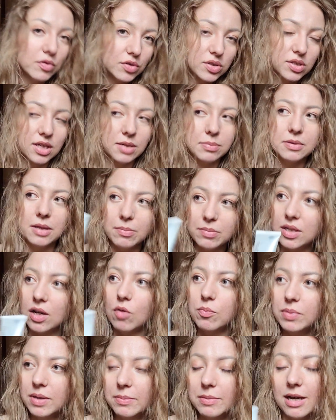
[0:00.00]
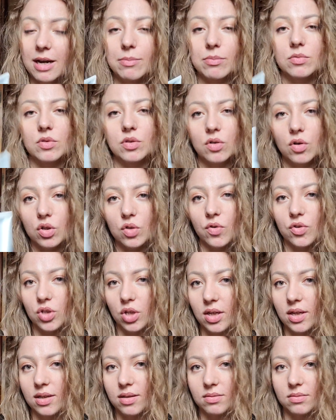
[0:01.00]
wszystko jak tam te obie miałam
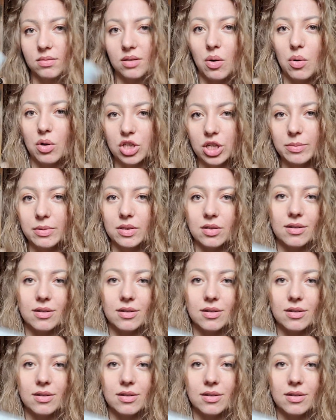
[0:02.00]
otworzone koło siebie,